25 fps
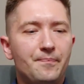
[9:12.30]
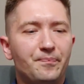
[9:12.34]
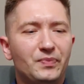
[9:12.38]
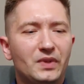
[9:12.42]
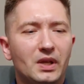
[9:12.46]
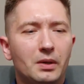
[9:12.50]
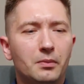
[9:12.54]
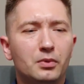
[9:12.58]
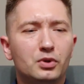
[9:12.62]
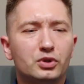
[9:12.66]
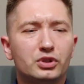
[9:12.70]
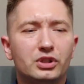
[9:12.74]

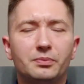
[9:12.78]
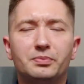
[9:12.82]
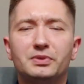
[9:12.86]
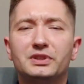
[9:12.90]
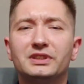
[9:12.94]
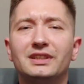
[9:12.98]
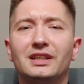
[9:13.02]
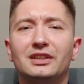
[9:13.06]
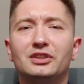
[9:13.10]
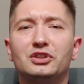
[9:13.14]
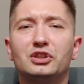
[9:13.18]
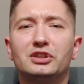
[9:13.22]
Muszę
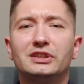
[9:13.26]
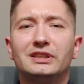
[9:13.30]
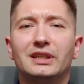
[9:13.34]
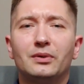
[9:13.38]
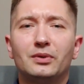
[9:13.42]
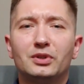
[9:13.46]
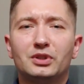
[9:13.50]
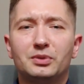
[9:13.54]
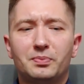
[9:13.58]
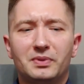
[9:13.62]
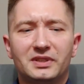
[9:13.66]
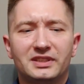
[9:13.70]
przyznać, że
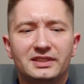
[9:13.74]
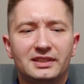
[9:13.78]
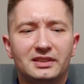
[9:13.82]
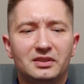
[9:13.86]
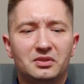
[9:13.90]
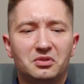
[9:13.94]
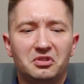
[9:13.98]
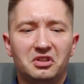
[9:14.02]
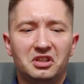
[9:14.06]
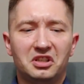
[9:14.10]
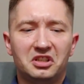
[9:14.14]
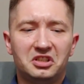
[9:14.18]
całość
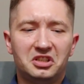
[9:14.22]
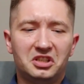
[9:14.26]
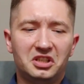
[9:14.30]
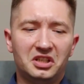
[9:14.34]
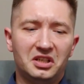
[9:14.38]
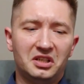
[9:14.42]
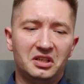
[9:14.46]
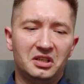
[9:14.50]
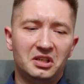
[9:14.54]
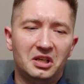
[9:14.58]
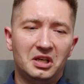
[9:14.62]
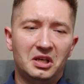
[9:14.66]
prezentuje
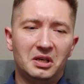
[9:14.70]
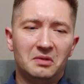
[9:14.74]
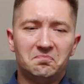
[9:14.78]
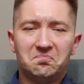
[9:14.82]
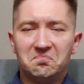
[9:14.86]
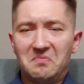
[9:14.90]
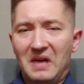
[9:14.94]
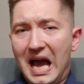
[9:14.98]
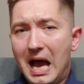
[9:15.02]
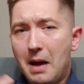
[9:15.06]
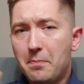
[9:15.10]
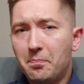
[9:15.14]
się
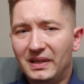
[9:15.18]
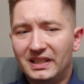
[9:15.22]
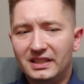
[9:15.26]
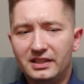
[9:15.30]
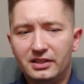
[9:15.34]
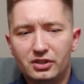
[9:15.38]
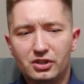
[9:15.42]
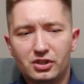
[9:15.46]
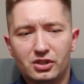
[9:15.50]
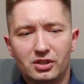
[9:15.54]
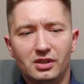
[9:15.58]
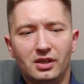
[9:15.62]

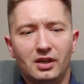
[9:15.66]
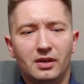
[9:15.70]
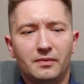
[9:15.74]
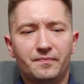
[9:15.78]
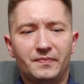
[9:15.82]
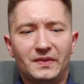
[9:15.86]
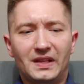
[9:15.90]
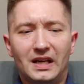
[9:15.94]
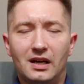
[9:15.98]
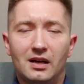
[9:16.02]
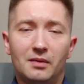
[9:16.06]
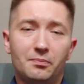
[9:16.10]

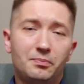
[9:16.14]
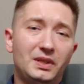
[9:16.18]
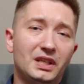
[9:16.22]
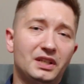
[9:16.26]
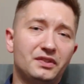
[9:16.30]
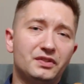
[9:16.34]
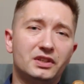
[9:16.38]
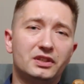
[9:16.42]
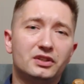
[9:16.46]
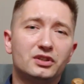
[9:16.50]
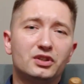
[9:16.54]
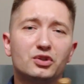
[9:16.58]
apetycznie, a
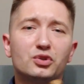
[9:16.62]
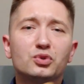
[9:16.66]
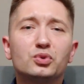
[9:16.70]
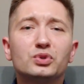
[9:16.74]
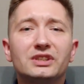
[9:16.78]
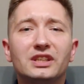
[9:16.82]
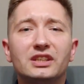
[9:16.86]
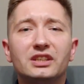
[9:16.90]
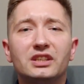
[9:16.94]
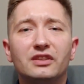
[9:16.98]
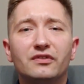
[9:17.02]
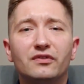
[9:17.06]
pierwsze co
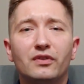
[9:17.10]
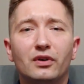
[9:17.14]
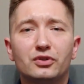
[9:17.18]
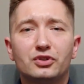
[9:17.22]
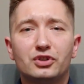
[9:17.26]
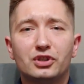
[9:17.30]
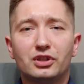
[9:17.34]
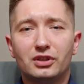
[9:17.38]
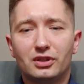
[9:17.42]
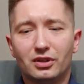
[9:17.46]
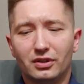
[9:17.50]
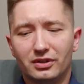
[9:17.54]
rzuca się w
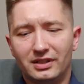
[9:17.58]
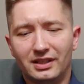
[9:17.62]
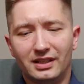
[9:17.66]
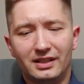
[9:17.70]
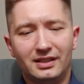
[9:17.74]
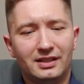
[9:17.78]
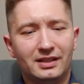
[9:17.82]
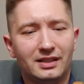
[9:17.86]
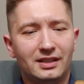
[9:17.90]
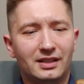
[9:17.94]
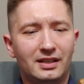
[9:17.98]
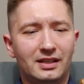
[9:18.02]
oczy to
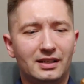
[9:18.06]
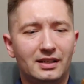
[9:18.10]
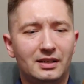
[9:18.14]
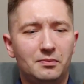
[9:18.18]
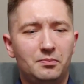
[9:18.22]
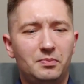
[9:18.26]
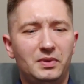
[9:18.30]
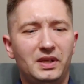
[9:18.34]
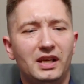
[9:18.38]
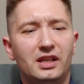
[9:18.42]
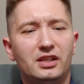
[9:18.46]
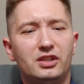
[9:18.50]
ten
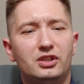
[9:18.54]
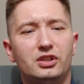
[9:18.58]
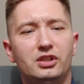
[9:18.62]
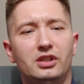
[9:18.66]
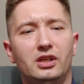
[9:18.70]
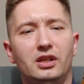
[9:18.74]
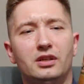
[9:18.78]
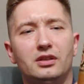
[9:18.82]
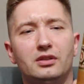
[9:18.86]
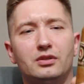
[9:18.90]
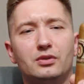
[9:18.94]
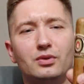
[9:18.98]
e,
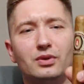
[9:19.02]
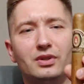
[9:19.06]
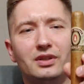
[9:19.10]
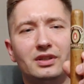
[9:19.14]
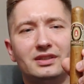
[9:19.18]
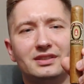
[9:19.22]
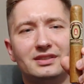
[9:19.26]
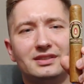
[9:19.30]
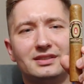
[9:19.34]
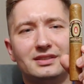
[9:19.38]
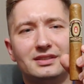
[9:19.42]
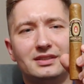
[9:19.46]
pierścień, który
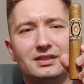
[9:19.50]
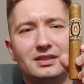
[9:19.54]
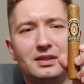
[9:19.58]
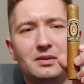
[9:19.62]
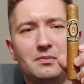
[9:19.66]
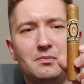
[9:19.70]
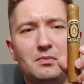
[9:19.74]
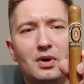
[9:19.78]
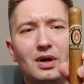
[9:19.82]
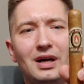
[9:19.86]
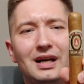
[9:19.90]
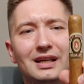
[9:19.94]
jest
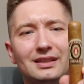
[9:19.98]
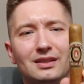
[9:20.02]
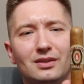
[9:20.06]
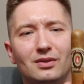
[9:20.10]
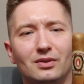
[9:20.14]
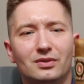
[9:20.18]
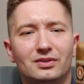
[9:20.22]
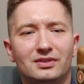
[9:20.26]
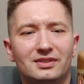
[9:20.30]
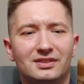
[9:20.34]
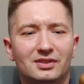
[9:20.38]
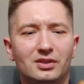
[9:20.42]
e,
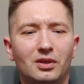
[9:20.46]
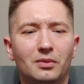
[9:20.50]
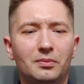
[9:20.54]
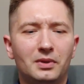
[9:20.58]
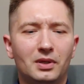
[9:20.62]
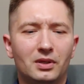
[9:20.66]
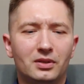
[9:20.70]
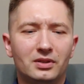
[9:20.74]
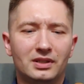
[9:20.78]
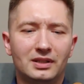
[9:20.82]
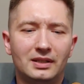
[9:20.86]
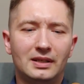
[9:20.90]
bogato
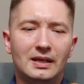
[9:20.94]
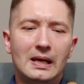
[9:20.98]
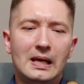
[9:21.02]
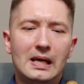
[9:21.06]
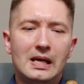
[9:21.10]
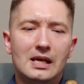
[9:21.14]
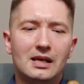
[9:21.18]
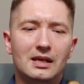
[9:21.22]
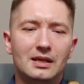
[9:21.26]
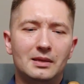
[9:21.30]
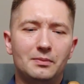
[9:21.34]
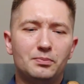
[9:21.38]
zdobiony,
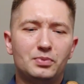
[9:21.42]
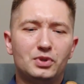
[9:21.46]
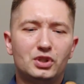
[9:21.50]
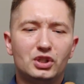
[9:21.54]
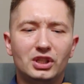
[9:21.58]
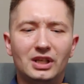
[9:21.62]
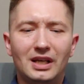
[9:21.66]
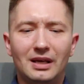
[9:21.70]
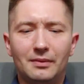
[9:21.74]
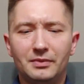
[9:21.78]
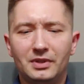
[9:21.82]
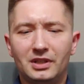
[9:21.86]
e,
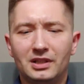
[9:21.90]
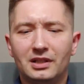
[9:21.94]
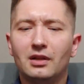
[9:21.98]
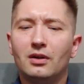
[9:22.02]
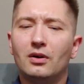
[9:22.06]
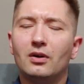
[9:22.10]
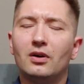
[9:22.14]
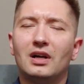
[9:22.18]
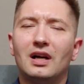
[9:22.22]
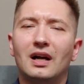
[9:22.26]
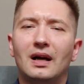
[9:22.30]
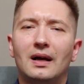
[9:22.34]
przyjemny
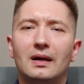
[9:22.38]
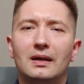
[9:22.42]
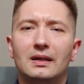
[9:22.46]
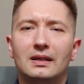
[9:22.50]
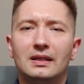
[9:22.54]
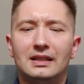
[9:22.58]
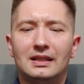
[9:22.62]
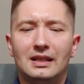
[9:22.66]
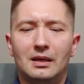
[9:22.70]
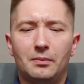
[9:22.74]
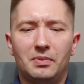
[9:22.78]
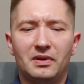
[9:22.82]
dla oka
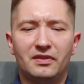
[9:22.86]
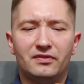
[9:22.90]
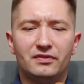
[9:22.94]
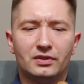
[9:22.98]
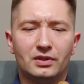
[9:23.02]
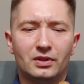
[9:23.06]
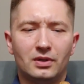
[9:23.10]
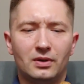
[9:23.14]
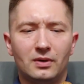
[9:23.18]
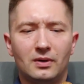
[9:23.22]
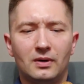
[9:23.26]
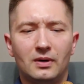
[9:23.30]
i na
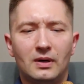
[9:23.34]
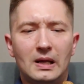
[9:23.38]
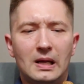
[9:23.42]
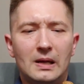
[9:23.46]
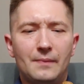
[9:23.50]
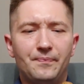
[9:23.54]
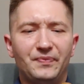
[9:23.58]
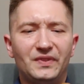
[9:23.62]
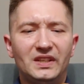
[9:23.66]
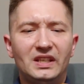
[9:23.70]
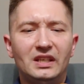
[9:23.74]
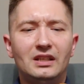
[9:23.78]
pewno
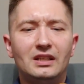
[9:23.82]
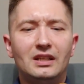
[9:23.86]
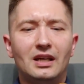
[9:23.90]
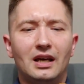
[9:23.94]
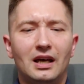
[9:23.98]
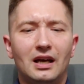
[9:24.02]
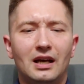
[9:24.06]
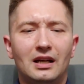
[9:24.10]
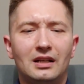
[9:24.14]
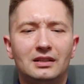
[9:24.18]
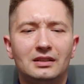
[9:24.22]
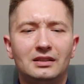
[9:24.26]

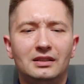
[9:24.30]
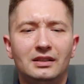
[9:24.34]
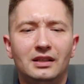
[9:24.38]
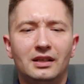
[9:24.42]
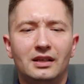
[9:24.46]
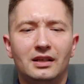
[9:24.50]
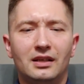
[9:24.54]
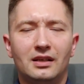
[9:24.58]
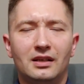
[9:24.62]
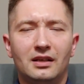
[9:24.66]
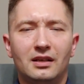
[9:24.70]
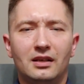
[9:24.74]

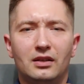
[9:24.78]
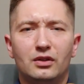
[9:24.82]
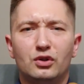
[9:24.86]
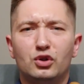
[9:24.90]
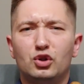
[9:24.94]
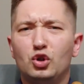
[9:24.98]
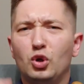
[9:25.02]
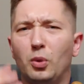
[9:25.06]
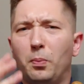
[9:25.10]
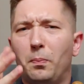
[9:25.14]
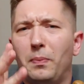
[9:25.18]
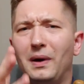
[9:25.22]
idealnie
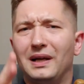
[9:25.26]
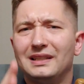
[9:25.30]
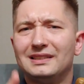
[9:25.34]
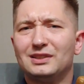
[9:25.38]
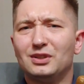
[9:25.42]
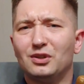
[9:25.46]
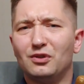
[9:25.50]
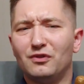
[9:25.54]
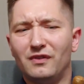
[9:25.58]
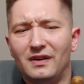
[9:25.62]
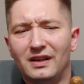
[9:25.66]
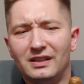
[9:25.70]

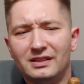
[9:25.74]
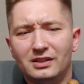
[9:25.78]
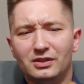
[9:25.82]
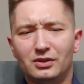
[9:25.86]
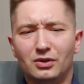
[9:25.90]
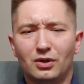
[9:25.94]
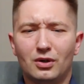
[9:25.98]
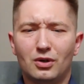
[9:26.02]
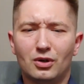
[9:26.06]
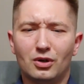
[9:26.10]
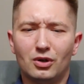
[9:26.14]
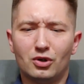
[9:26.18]
dopasowany
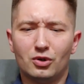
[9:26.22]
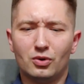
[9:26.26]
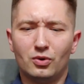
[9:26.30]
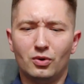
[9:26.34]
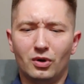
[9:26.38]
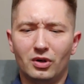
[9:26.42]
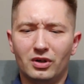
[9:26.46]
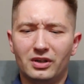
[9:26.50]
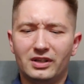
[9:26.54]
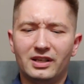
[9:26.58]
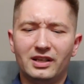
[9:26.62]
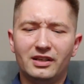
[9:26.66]
do
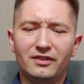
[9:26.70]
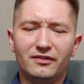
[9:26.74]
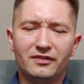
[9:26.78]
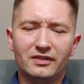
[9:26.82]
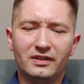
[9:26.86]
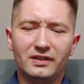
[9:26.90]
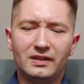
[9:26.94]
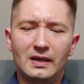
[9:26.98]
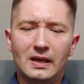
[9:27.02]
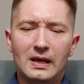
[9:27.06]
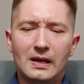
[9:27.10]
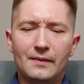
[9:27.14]
koloru
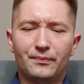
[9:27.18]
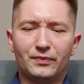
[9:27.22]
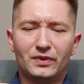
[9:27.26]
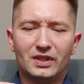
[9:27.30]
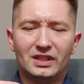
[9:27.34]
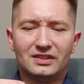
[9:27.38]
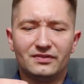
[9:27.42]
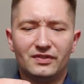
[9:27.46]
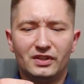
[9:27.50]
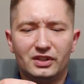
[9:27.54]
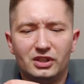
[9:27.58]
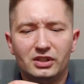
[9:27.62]
okrywy. To
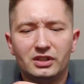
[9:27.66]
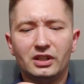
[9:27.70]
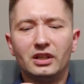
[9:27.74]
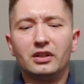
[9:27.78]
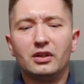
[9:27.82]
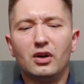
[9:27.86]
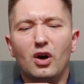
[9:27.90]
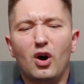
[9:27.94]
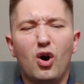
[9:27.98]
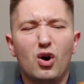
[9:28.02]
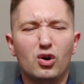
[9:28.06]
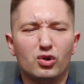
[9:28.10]
jest właśnie
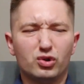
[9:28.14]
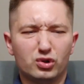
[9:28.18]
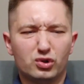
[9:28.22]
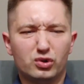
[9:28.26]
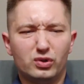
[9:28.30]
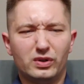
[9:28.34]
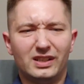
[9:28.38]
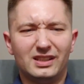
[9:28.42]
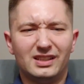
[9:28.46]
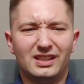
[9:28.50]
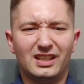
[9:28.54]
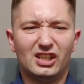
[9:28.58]
ten
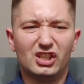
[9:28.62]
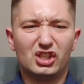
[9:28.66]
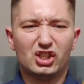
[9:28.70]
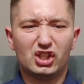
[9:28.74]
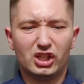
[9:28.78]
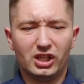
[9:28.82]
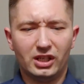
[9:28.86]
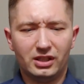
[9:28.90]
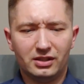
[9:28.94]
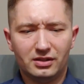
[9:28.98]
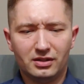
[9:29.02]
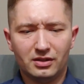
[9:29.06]
Honduran
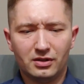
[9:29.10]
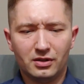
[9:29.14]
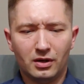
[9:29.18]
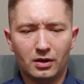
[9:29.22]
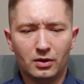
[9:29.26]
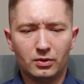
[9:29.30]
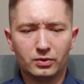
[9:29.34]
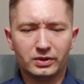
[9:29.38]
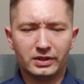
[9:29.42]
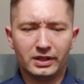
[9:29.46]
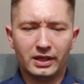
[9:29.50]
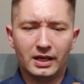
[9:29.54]
Shade
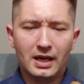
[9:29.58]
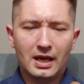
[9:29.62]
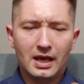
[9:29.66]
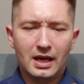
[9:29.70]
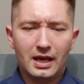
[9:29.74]
Grown.